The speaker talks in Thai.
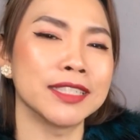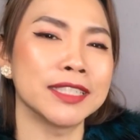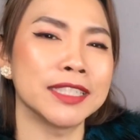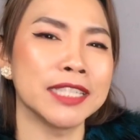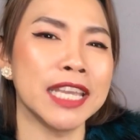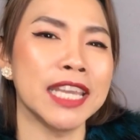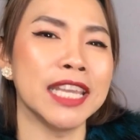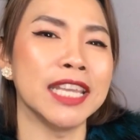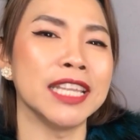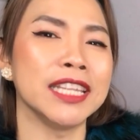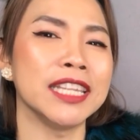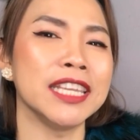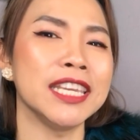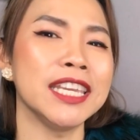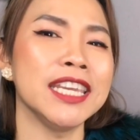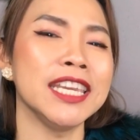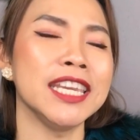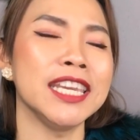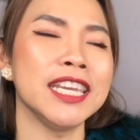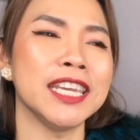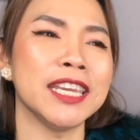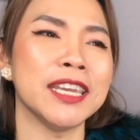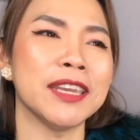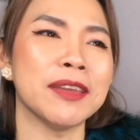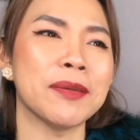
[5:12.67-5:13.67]
สิ่ง
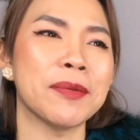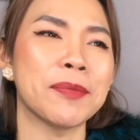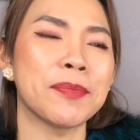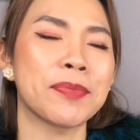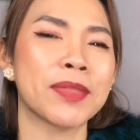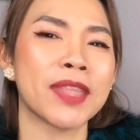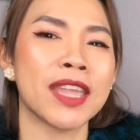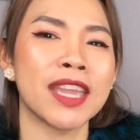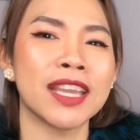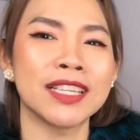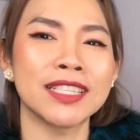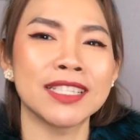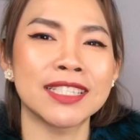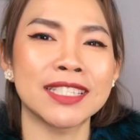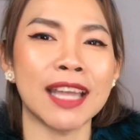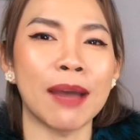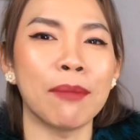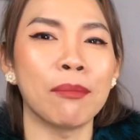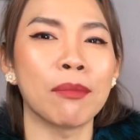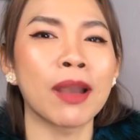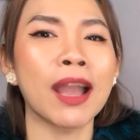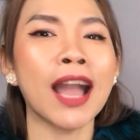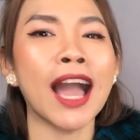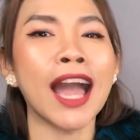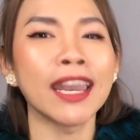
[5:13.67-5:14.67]
ที่
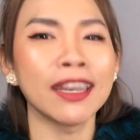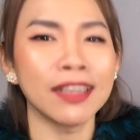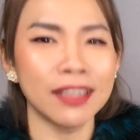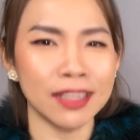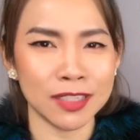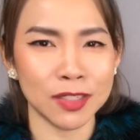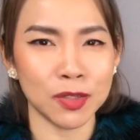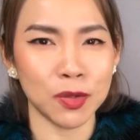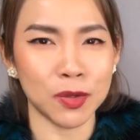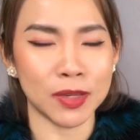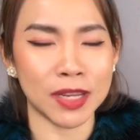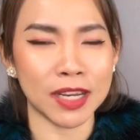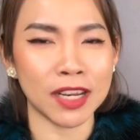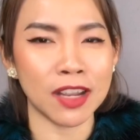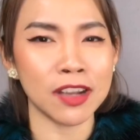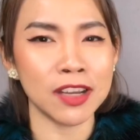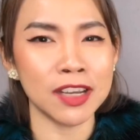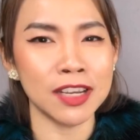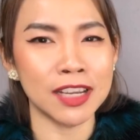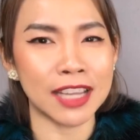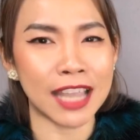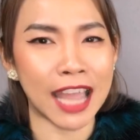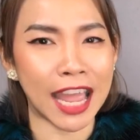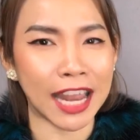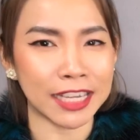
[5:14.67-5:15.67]
สำคัญที่สุดนั่นก็
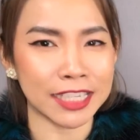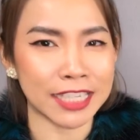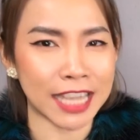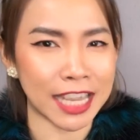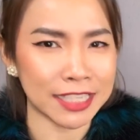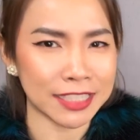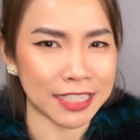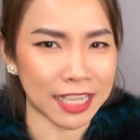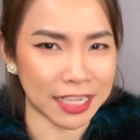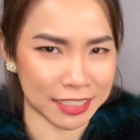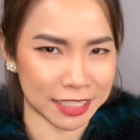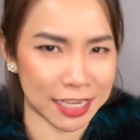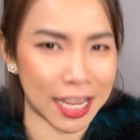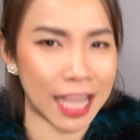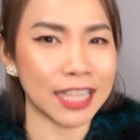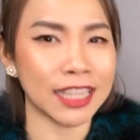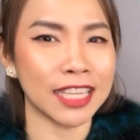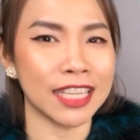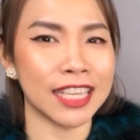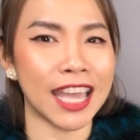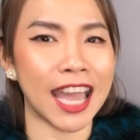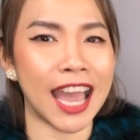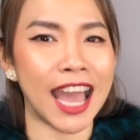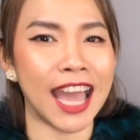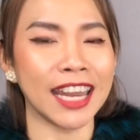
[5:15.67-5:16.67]
คือการใช้สัญชาต
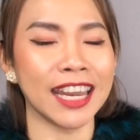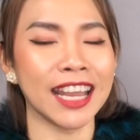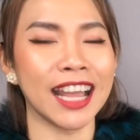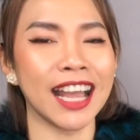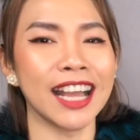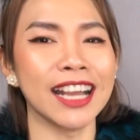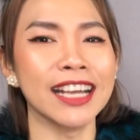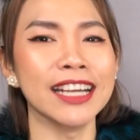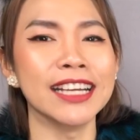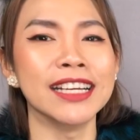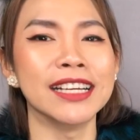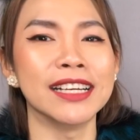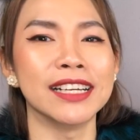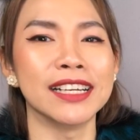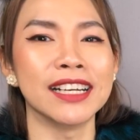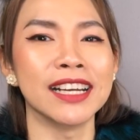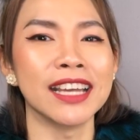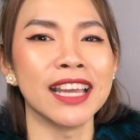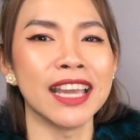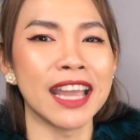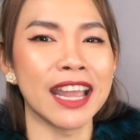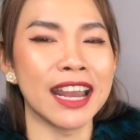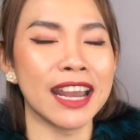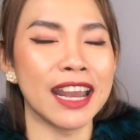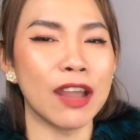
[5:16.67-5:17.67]
ญาณนะคะ
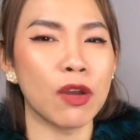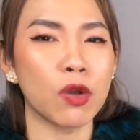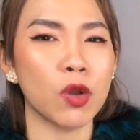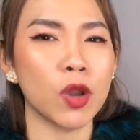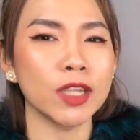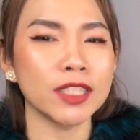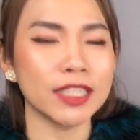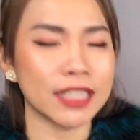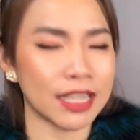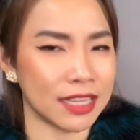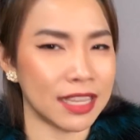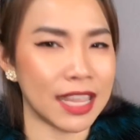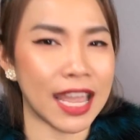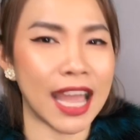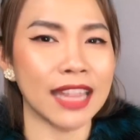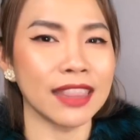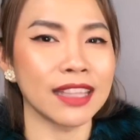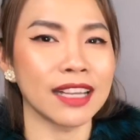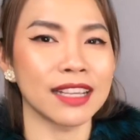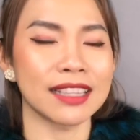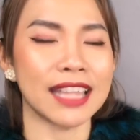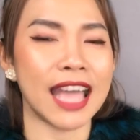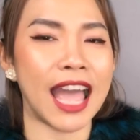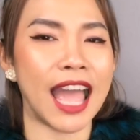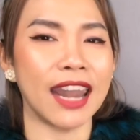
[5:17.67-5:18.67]
แล้วก็สัญญาณ
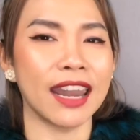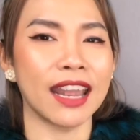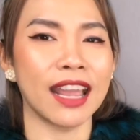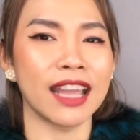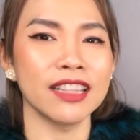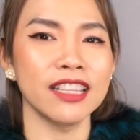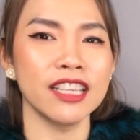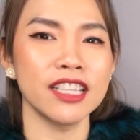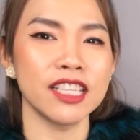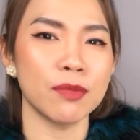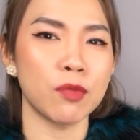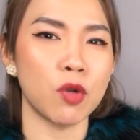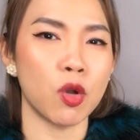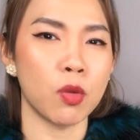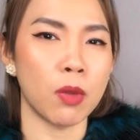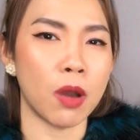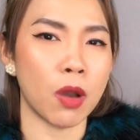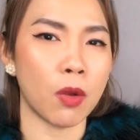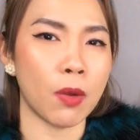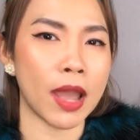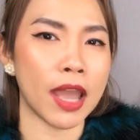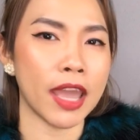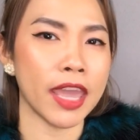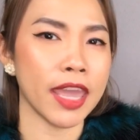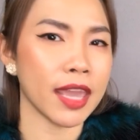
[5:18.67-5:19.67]
ต่างๆนะคะที่จะบ่งบอ
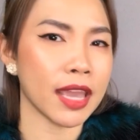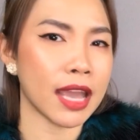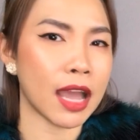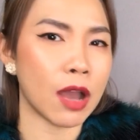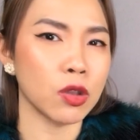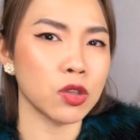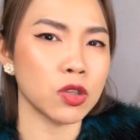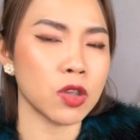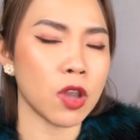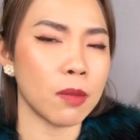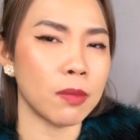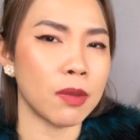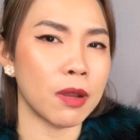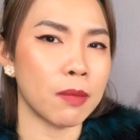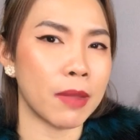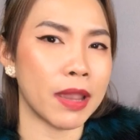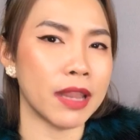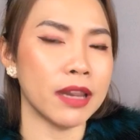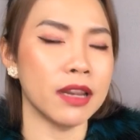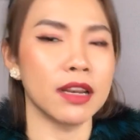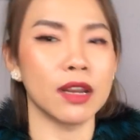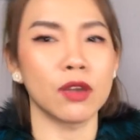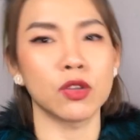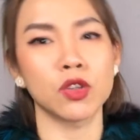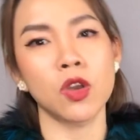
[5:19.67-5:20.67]
กว่าเอ๊ะเขาชอบเราไหม
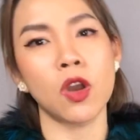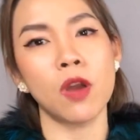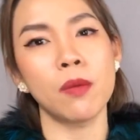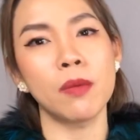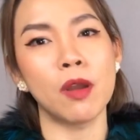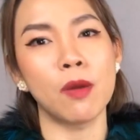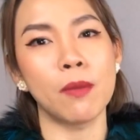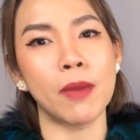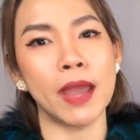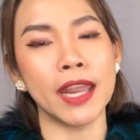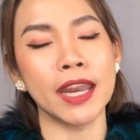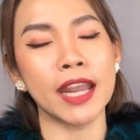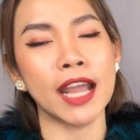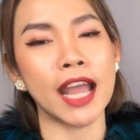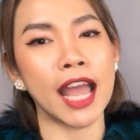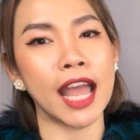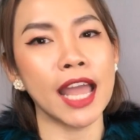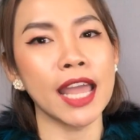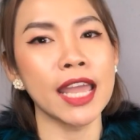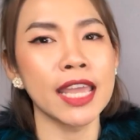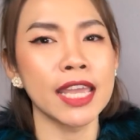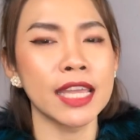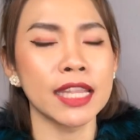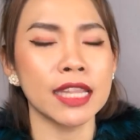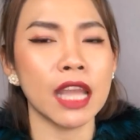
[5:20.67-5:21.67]
หรือเราชอบเราไหมนะคะ
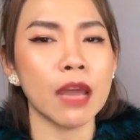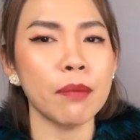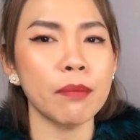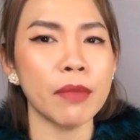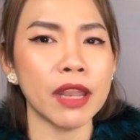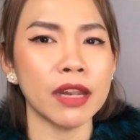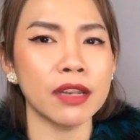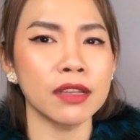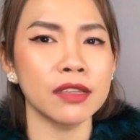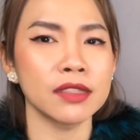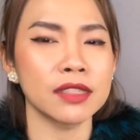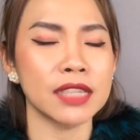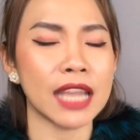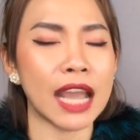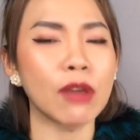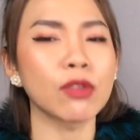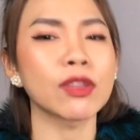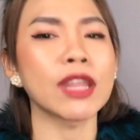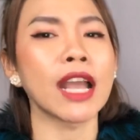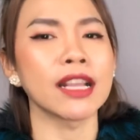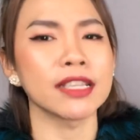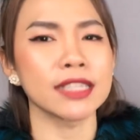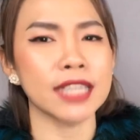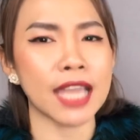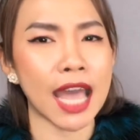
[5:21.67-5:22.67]
ถ้าเป็นชาว
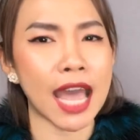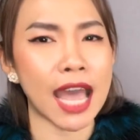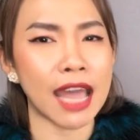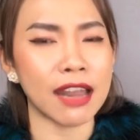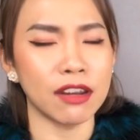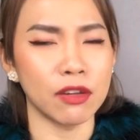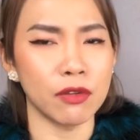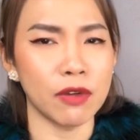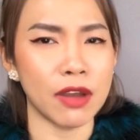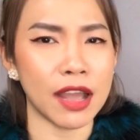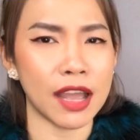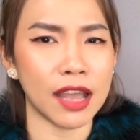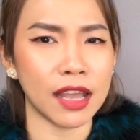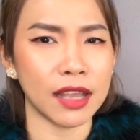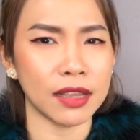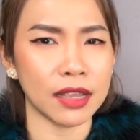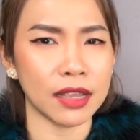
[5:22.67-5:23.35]
ต่างชาติหรือว่า